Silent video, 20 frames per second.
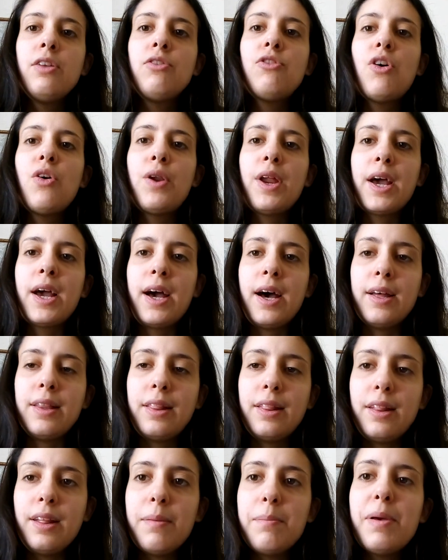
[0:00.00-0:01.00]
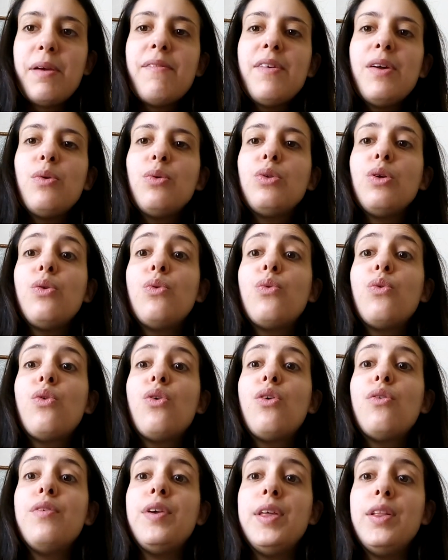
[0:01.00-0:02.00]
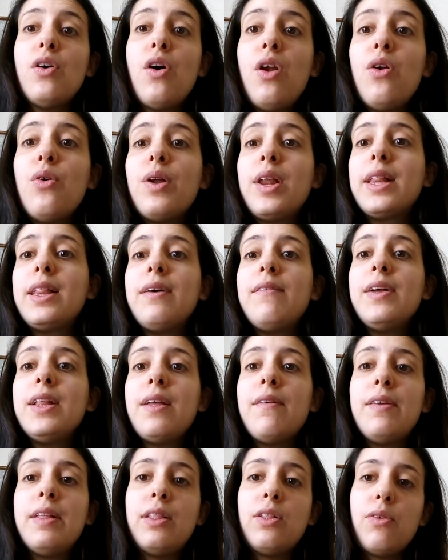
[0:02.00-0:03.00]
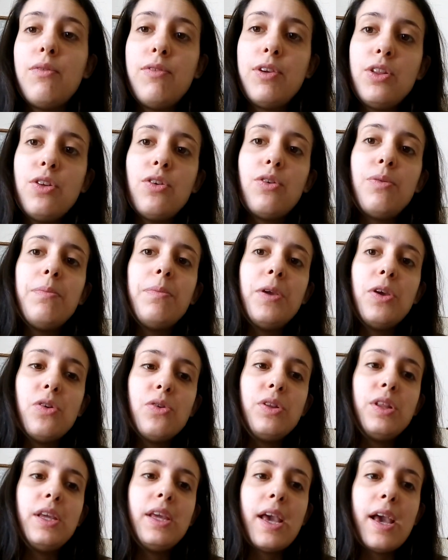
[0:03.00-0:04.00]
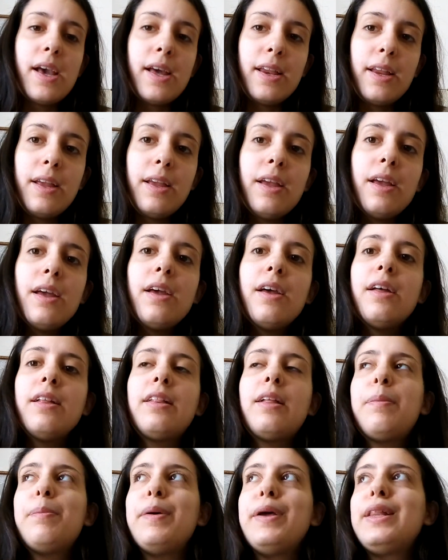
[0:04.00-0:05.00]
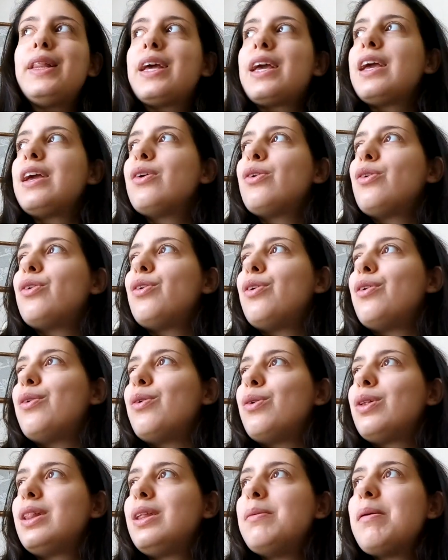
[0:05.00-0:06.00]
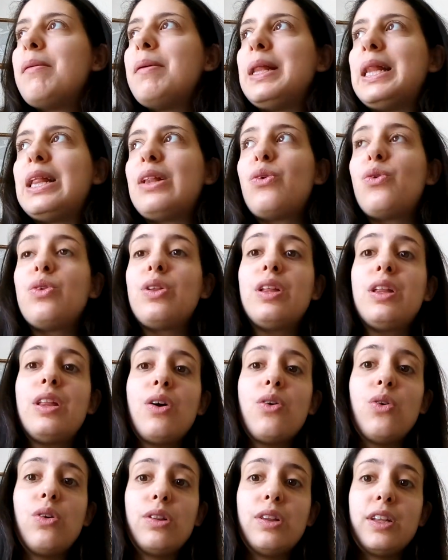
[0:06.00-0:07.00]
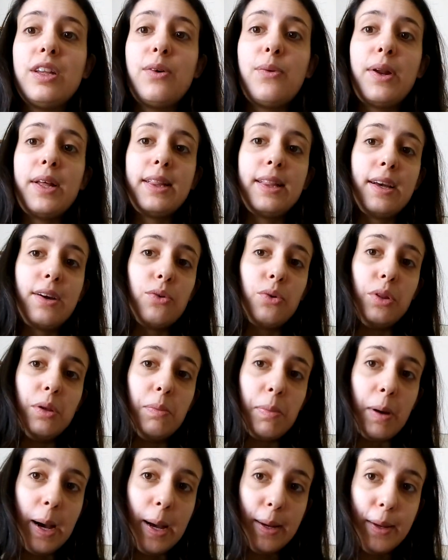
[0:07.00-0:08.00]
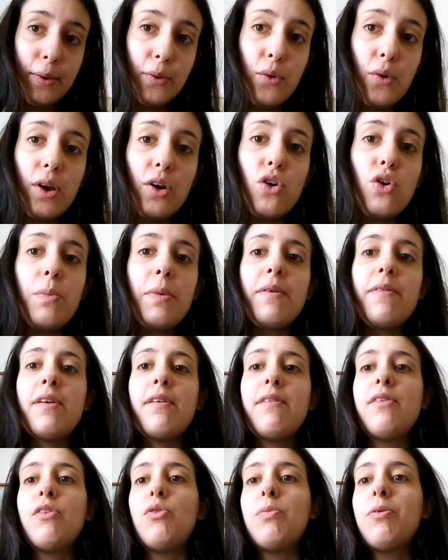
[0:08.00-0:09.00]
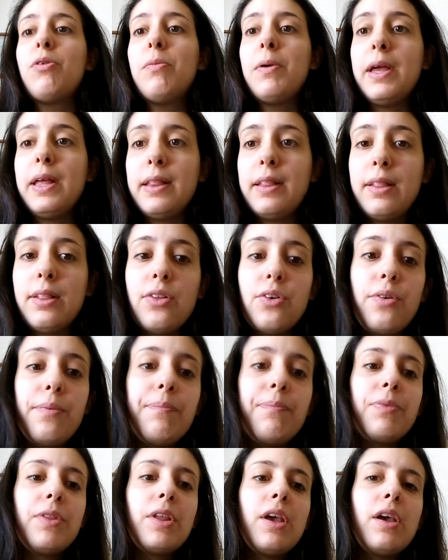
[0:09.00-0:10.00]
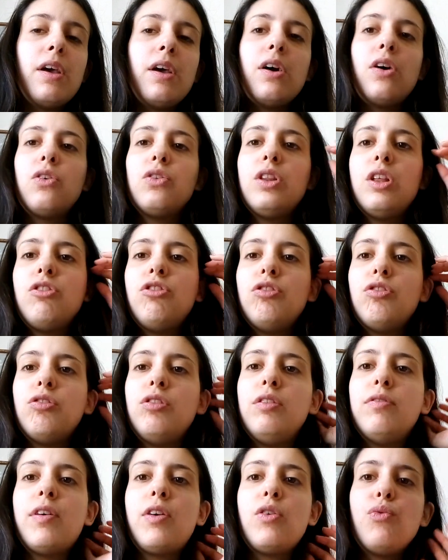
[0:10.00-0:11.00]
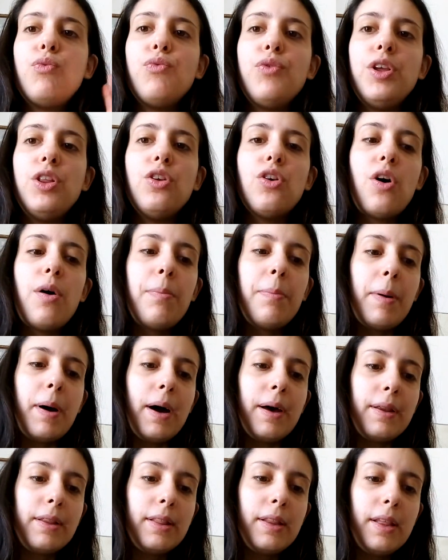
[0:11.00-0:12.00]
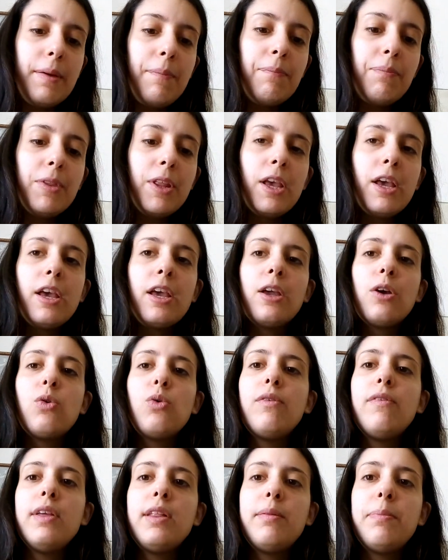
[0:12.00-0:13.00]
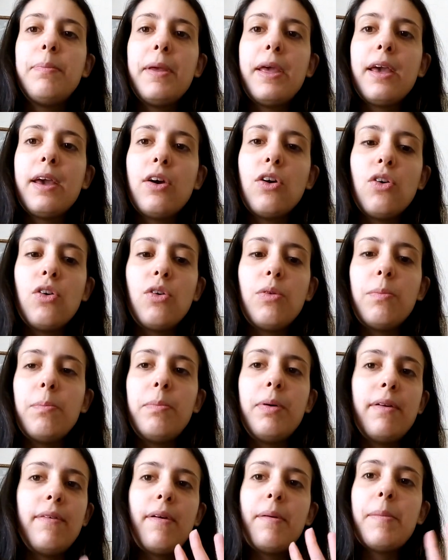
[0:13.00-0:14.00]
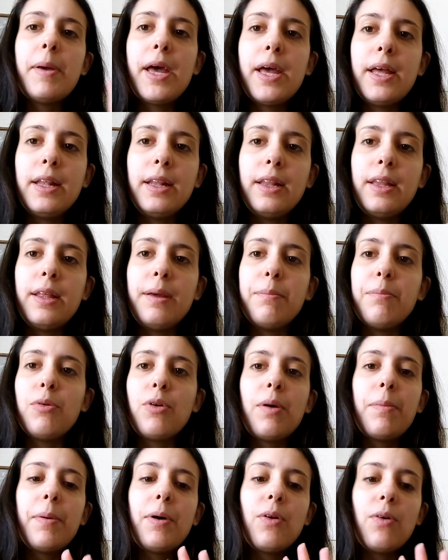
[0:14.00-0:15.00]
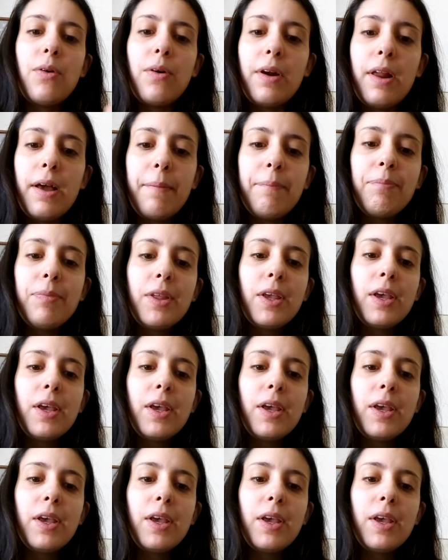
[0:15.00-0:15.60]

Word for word: Ciao ragazzi e benvenuti in un nuovo video. Allora, se avete visto il video mio di ieri, sapete che io ultimamente sono stata colta da un attacco di panico e come vi avevo promesso, ho deciso di fare un video a parte in cui vi spiego brevemente, in poche parole,